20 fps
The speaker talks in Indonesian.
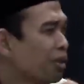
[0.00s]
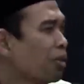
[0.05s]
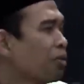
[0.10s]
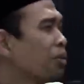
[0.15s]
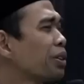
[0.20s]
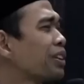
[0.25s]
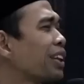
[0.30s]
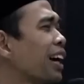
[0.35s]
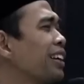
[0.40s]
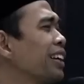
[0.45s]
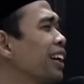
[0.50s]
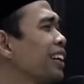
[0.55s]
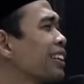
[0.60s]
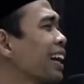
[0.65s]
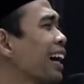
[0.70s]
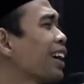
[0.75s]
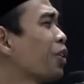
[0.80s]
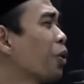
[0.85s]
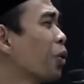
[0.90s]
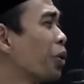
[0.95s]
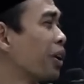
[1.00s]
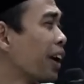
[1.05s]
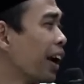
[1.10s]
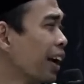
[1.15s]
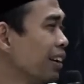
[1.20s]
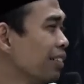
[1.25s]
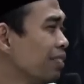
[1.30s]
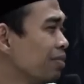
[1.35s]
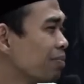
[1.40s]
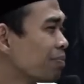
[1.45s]
mau bertanya takut
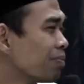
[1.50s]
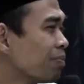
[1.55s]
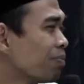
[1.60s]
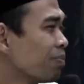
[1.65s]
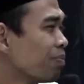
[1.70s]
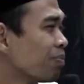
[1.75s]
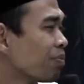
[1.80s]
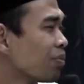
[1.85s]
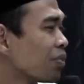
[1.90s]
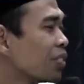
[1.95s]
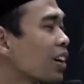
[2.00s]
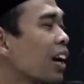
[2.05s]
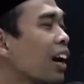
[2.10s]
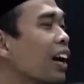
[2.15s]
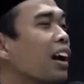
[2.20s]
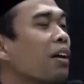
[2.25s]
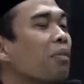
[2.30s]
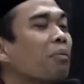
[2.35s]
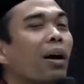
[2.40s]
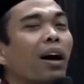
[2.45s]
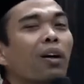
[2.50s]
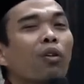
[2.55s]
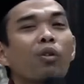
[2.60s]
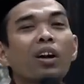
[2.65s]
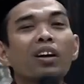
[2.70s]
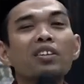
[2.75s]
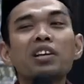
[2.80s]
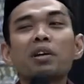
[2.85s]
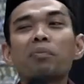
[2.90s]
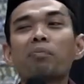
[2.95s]
kan? Sekarang
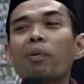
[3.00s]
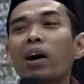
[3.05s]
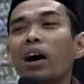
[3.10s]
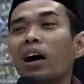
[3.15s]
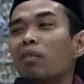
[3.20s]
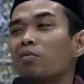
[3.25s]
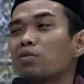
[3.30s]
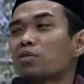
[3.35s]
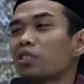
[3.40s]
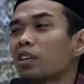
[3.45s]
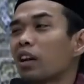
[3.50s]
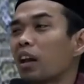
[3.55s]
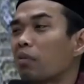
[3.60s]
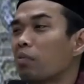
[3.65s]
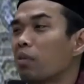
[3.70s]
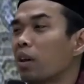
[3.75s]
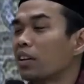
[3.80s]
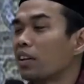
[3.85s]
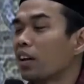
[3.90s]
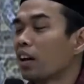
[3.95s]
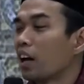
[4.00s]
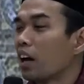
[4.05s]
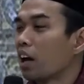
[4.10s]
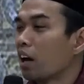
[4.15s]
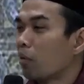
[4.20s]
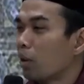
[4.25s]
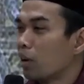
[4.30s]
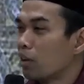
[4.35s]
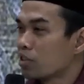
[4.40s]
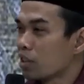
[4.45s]
barulah saya paham setelah belajar
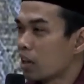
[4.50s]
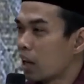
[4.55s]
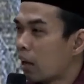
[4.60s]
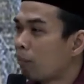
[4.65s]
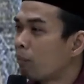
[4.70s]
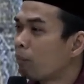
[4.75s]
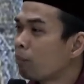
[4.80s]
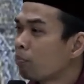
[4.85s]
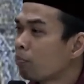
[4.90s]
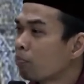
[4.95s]
agama Islam.